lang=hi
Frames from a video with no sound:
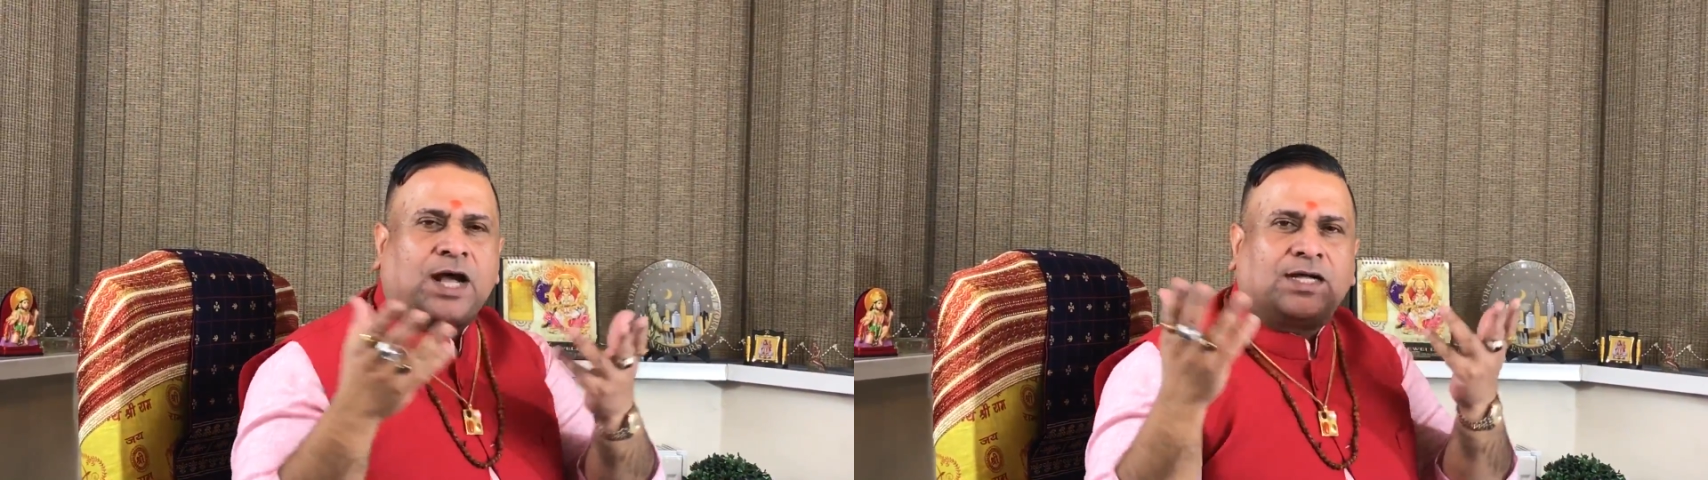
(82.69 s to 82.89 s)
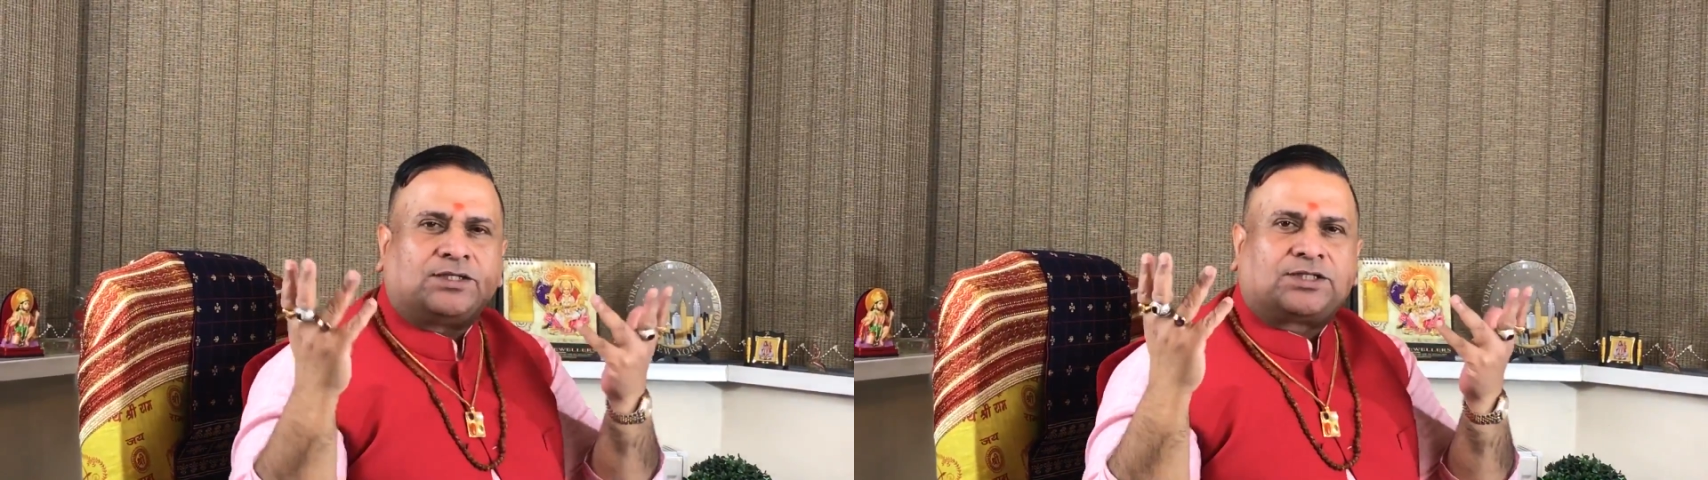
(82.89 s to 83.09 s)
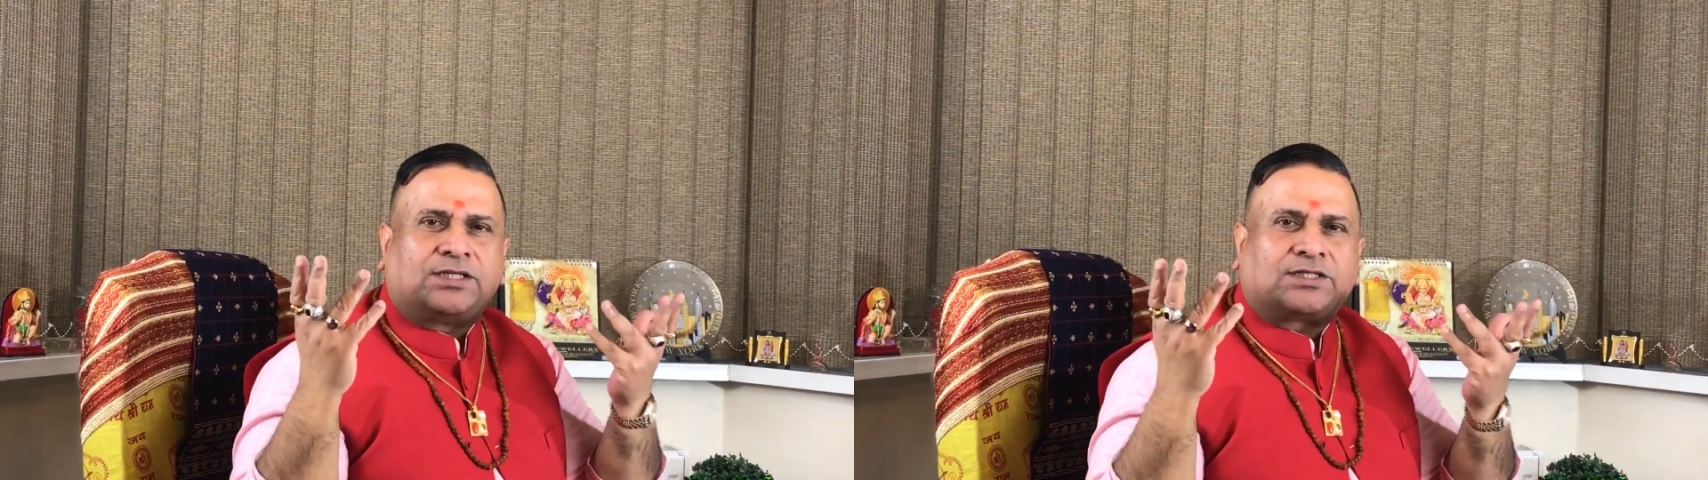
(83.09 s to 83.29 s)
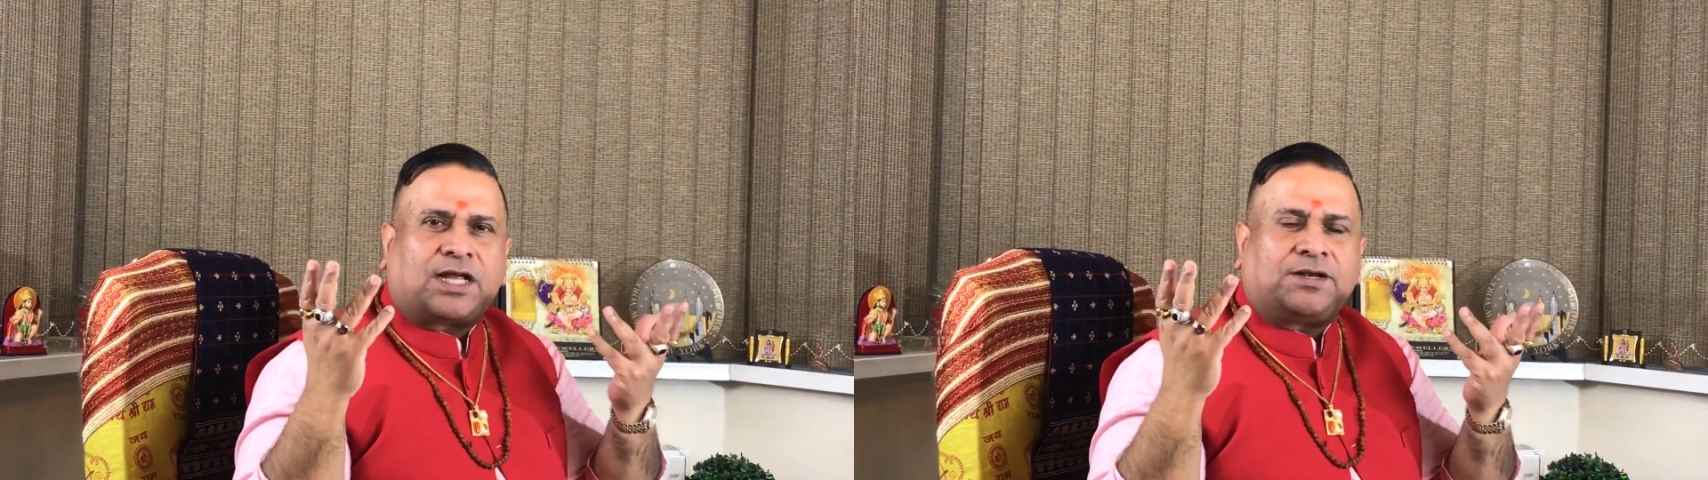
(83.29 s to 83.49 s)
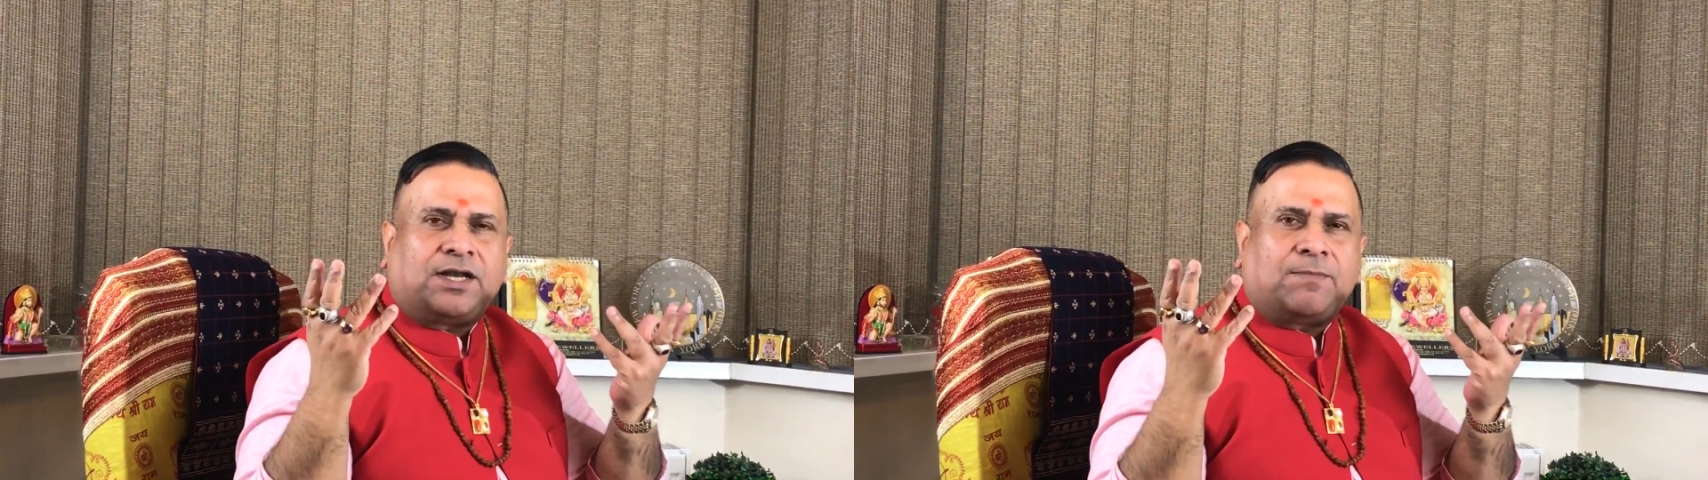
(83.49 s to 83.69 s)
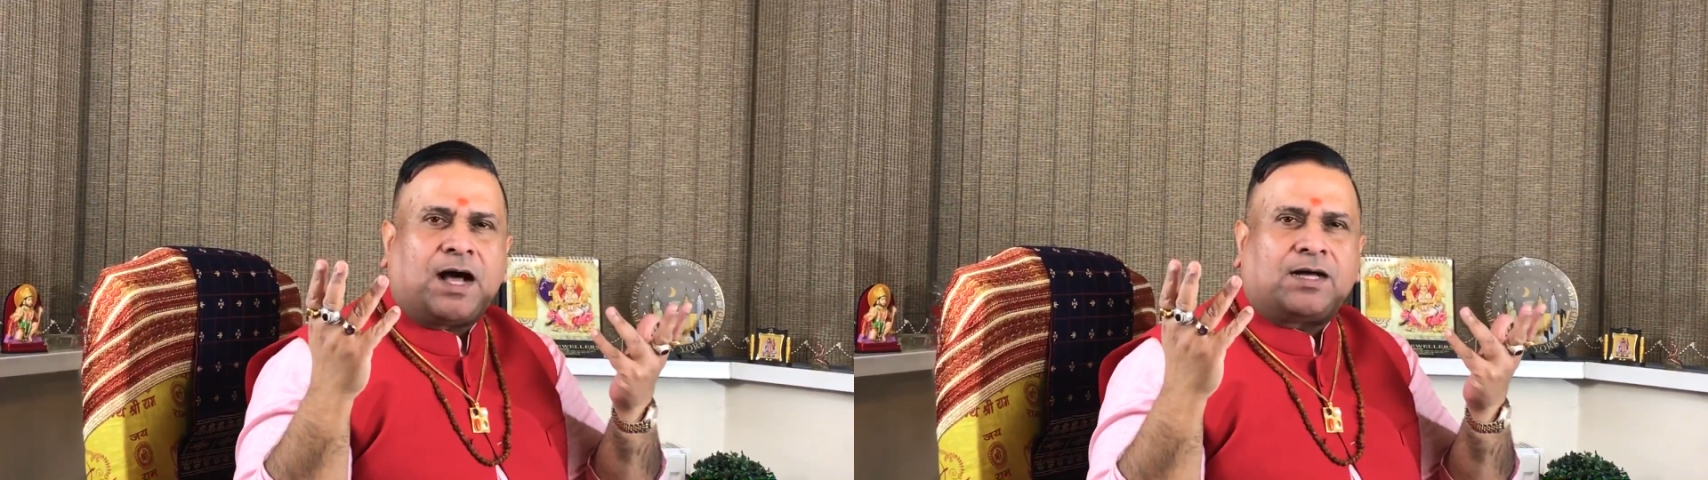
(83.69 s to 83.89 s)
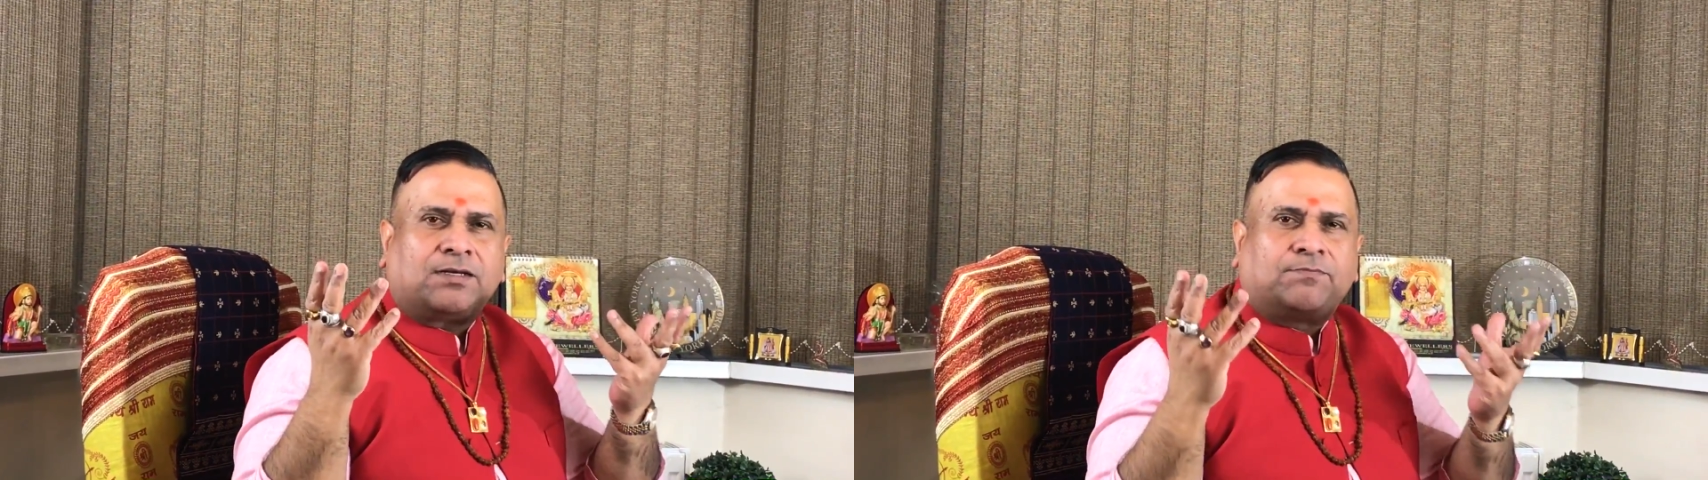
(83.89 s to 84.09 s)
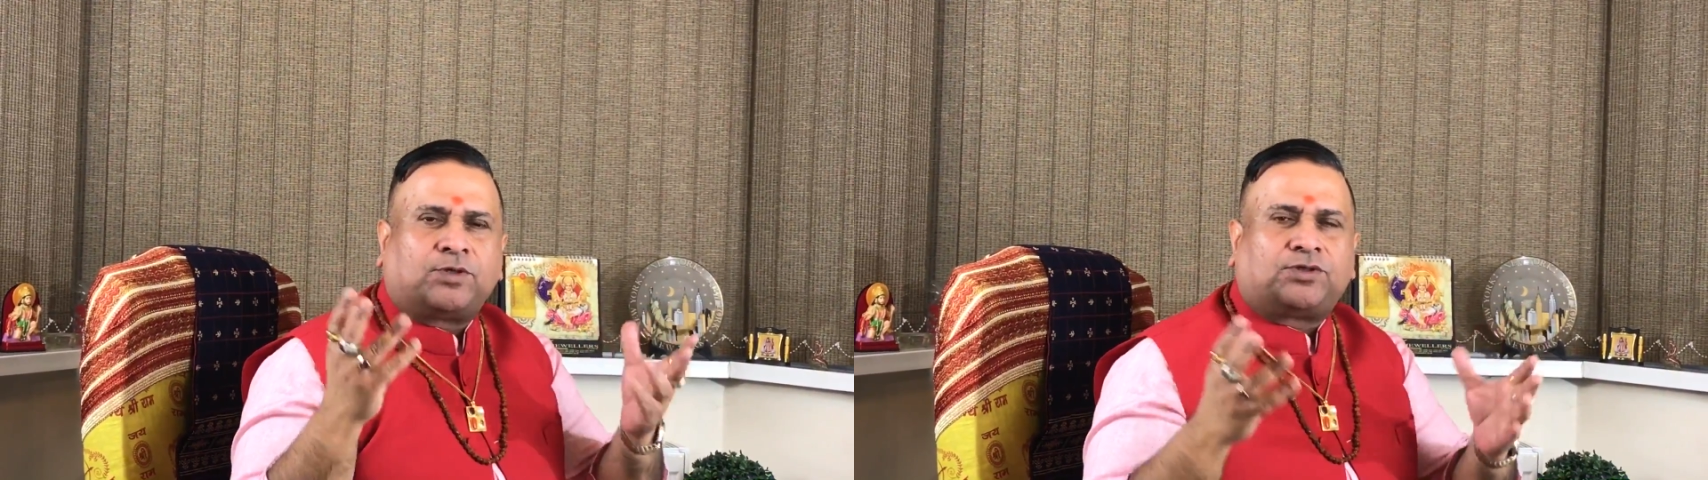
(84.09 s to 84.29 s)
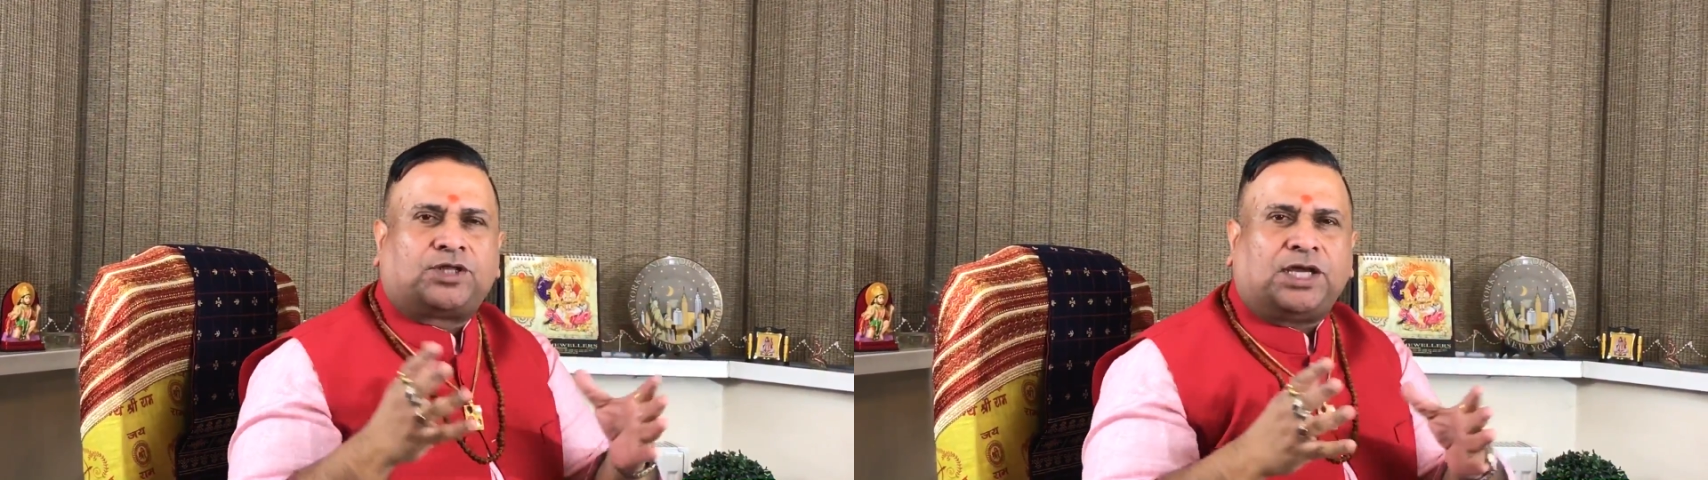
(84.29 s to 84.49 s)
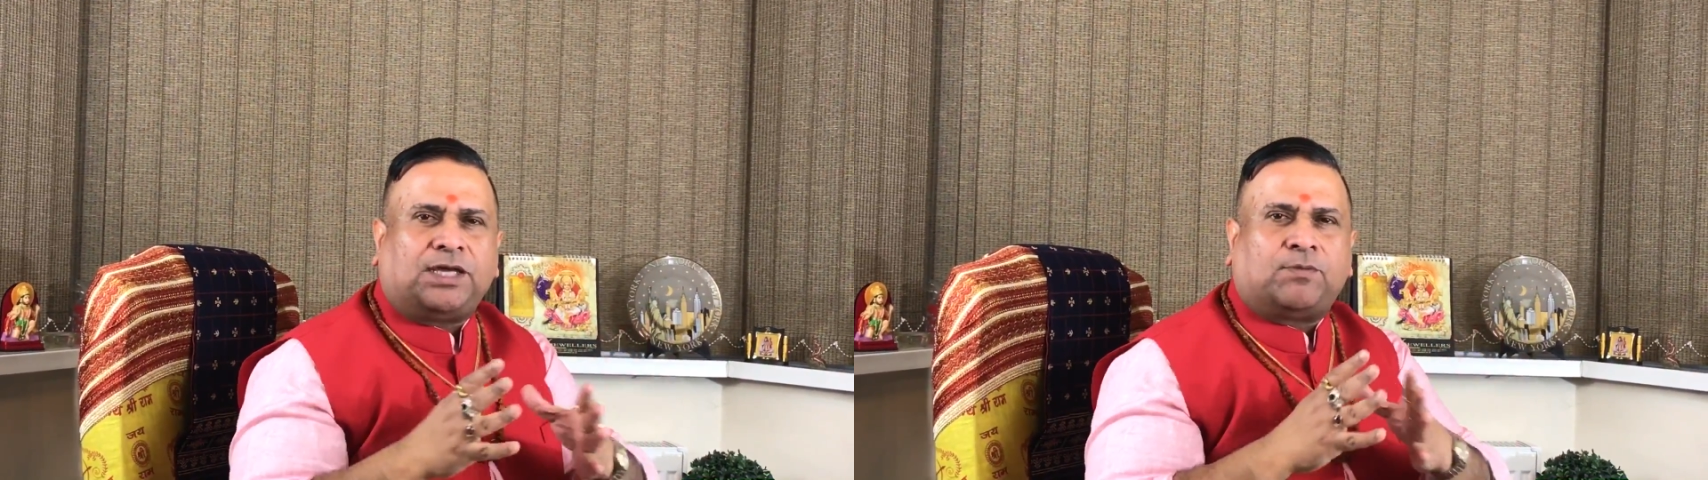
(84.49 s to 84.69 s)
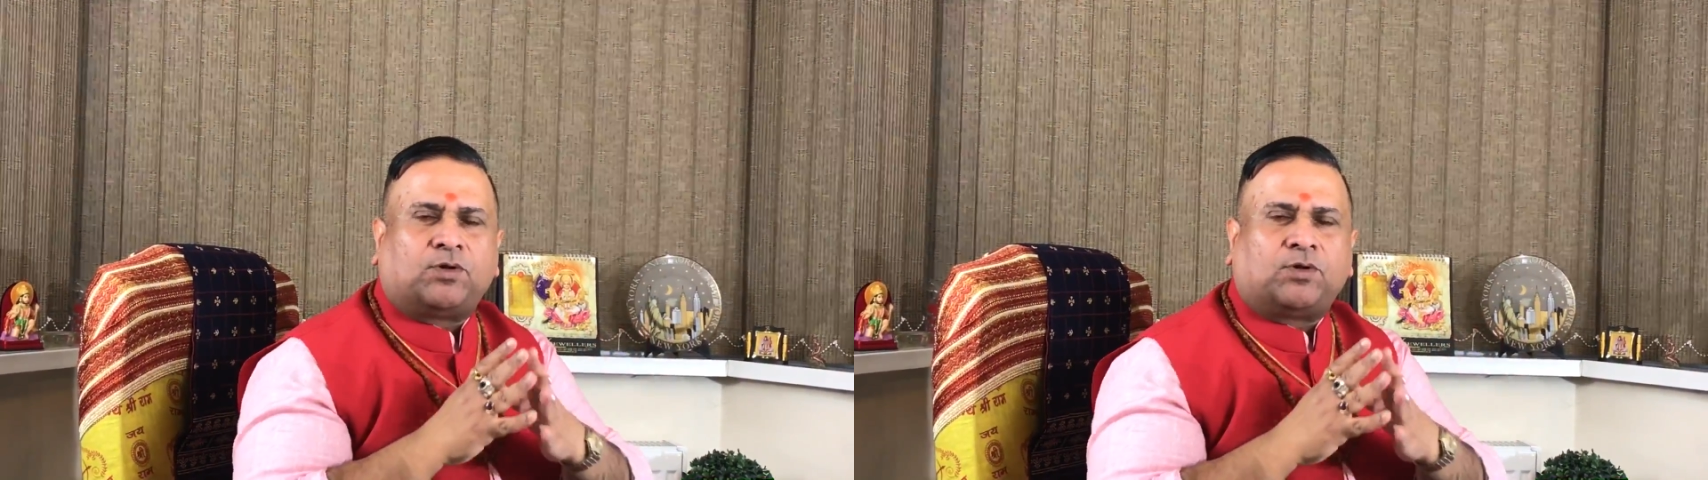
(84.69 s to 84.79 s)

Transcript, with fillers: कांचन सन्निभान बुद्धि